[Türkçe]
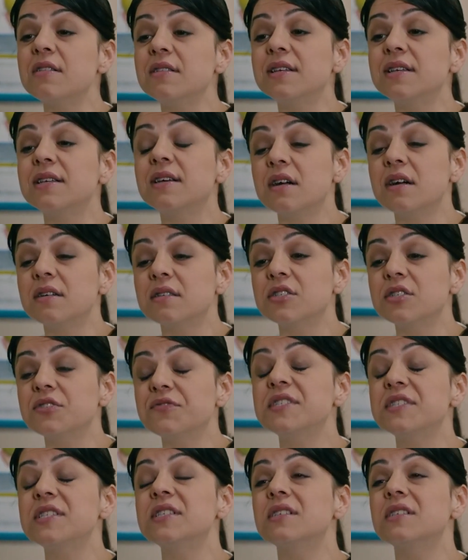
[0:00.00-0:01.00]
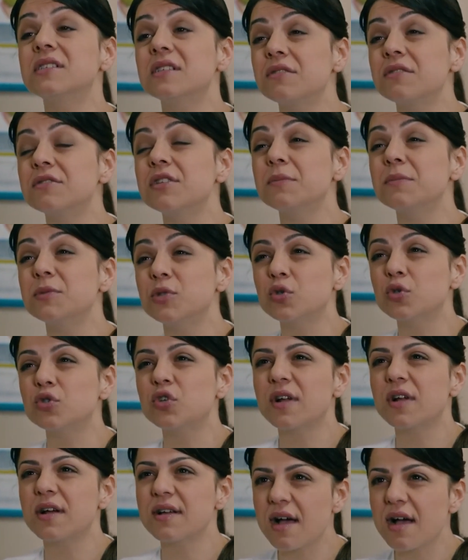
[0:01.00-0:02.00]
Vallahi kardeş fizik tedaviden bir
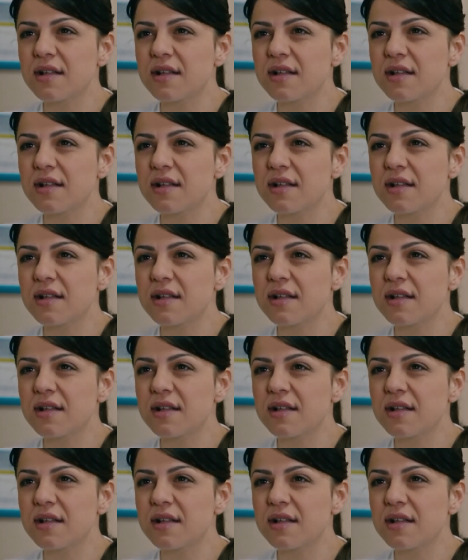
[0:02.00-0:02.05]
doktor